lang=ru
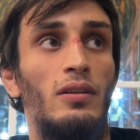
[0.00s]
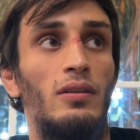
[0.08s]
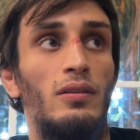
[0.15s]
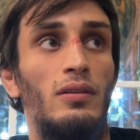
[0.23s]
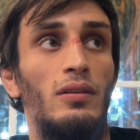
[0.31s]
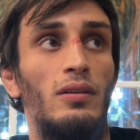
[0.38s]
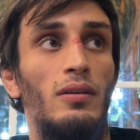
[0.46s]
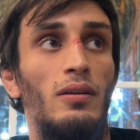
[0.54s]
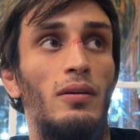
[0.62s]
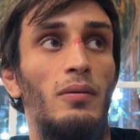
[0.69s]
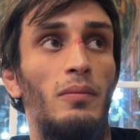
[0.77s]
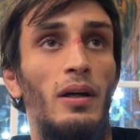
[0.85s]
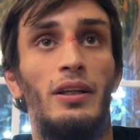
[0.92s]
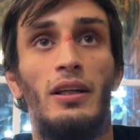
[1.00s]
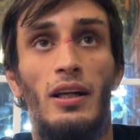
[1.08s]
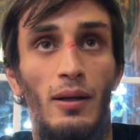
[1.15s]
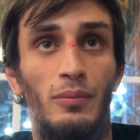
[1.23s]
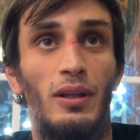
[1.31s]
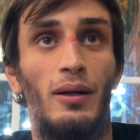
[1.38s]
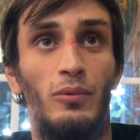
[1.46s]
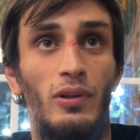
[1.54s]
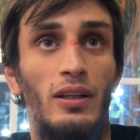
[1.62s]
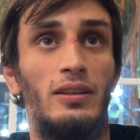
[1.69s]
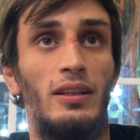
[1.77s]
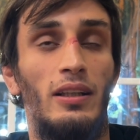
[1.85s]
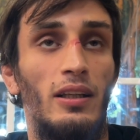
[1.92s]
Э, Магерам там у нас
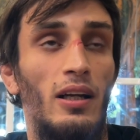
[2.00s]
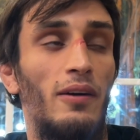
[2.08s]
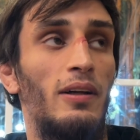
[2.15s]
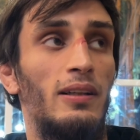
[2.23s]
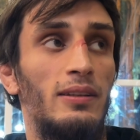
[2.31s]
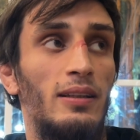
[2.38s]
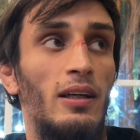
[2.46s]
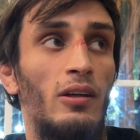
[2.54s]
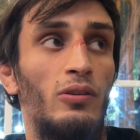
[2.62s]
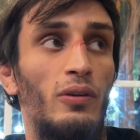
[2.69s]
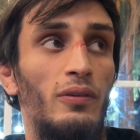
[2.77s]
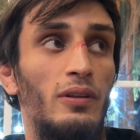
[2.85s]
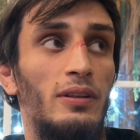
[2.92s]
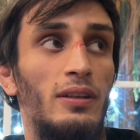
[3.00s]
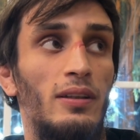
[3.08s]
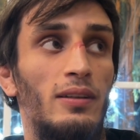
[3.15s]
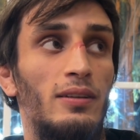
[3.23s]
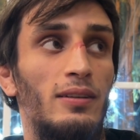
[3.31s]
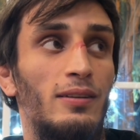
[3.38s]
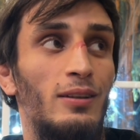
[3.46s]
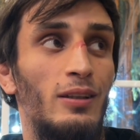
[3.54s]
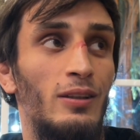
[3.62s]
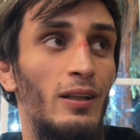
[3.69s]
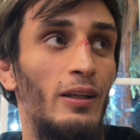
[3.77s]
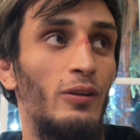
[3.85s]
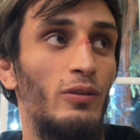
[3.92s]
тренировался, готовился, к
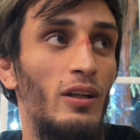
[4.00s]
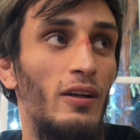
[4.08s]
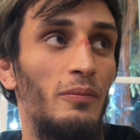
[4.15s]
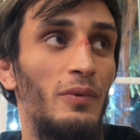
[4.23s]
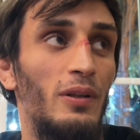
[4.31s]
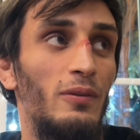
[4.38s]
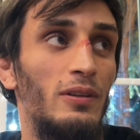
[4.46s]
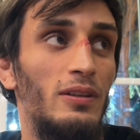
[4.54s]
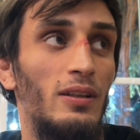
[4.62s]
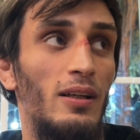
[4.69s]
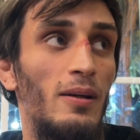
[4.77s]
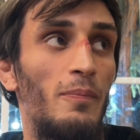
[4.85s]
сожалению, травмировался.